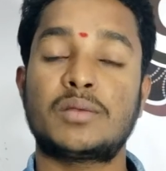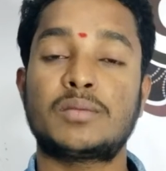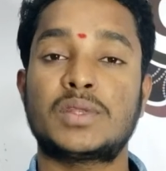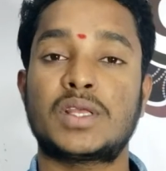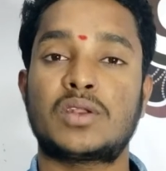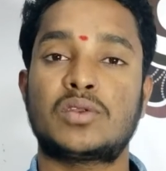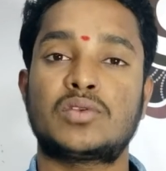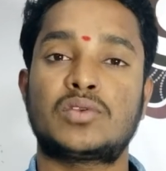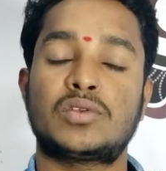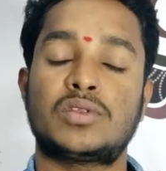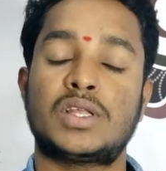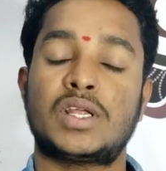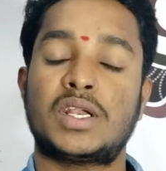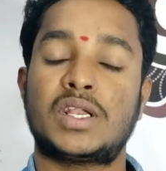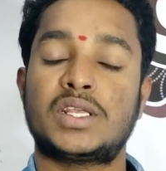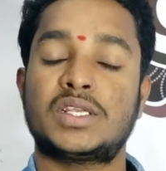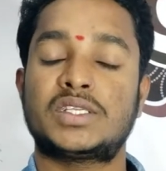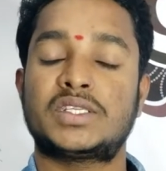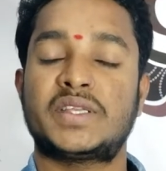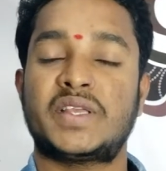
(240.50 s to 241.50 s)
ఏం జరుగుతుంది
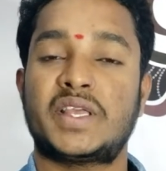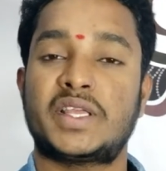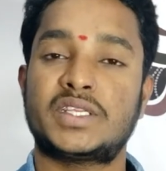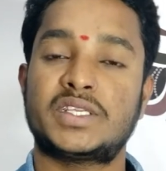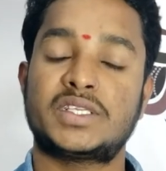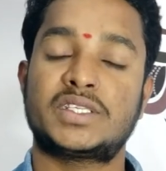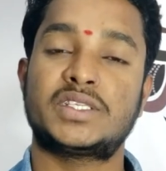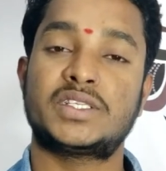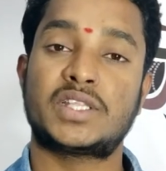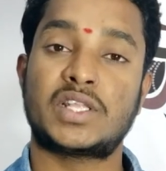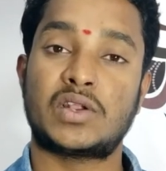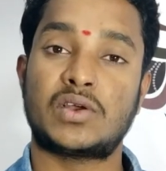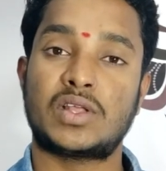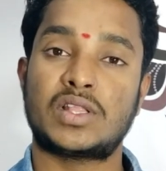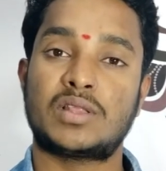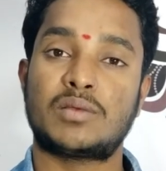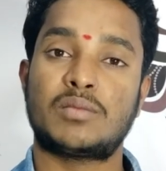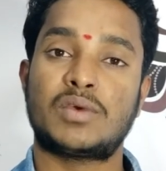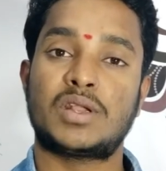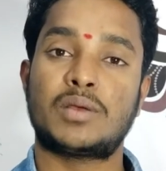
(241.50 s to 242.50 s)
అంటే షేర్ చేసిన
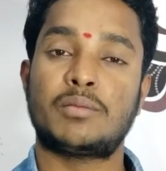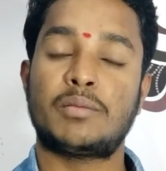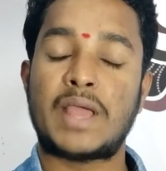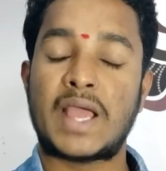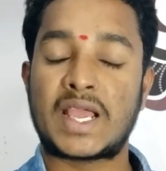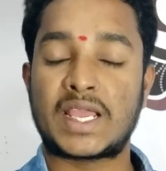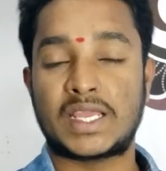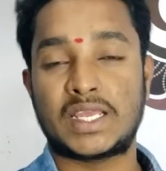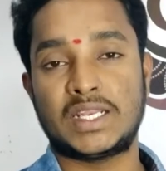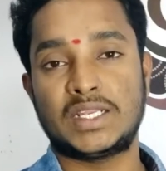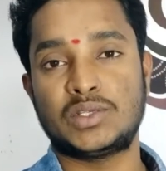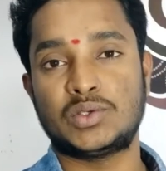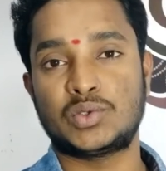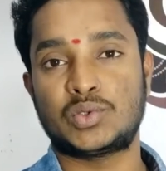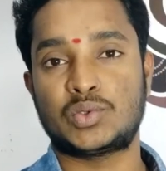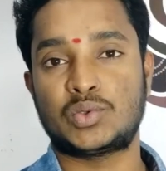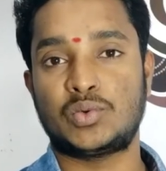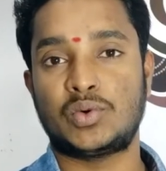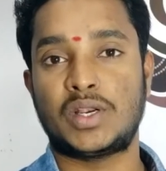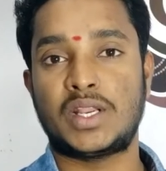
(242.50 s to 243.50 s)
తర్వాత మనం బ్యాక్ వెళ్ళి
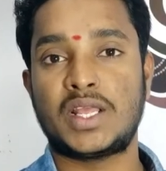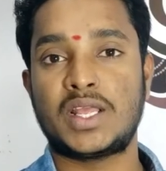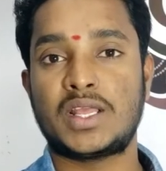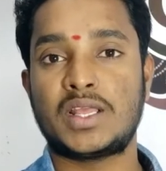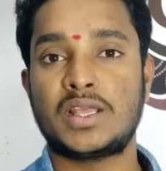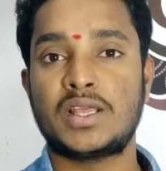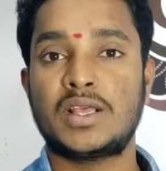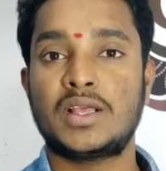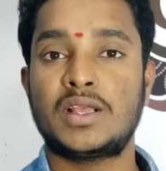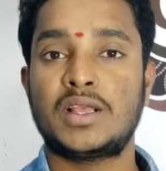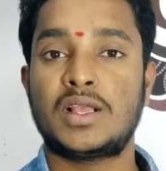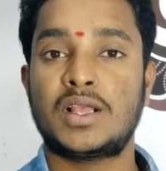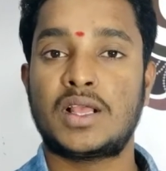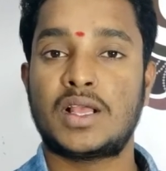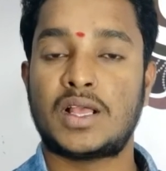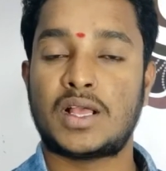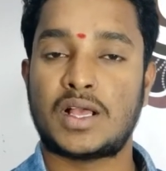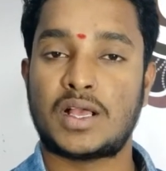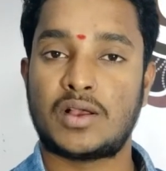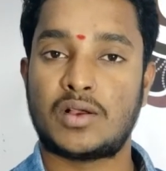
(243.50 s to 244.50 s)
చూసుకుంటే
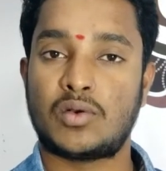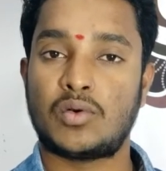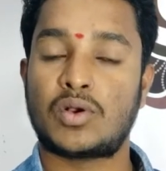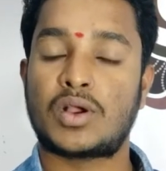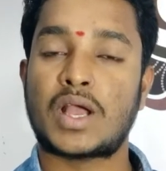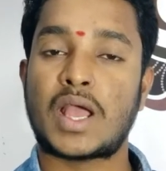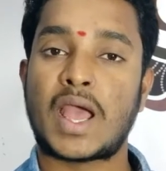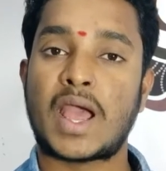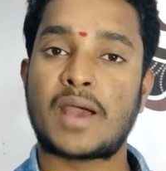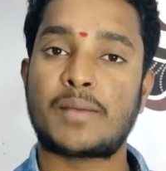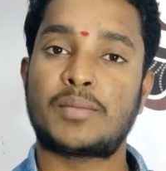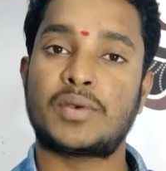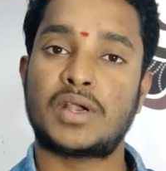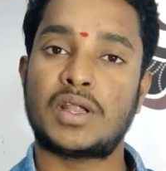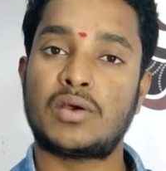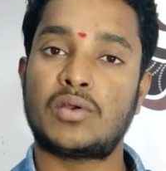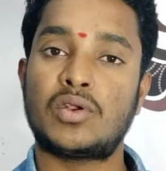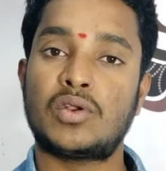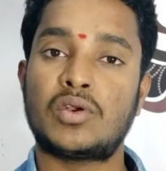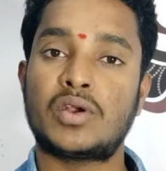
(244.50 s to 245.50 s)
ఒక యాప్
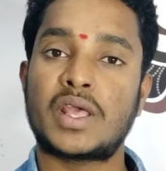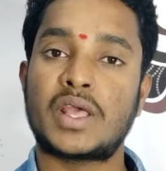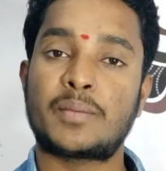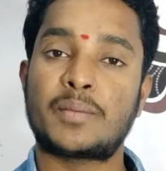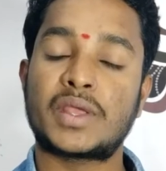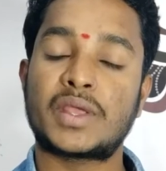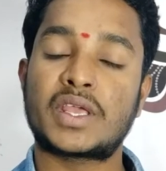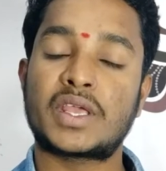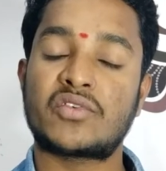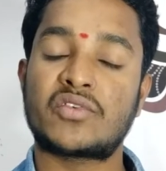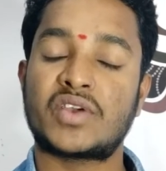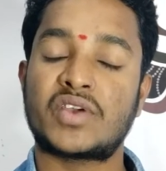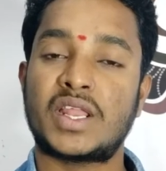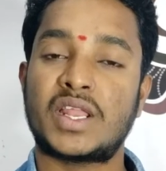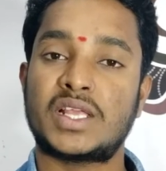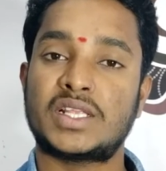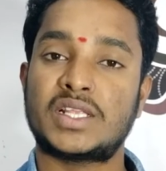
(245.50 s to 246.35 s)
డౌన్లోడ్ ఏపీకే ఫైల్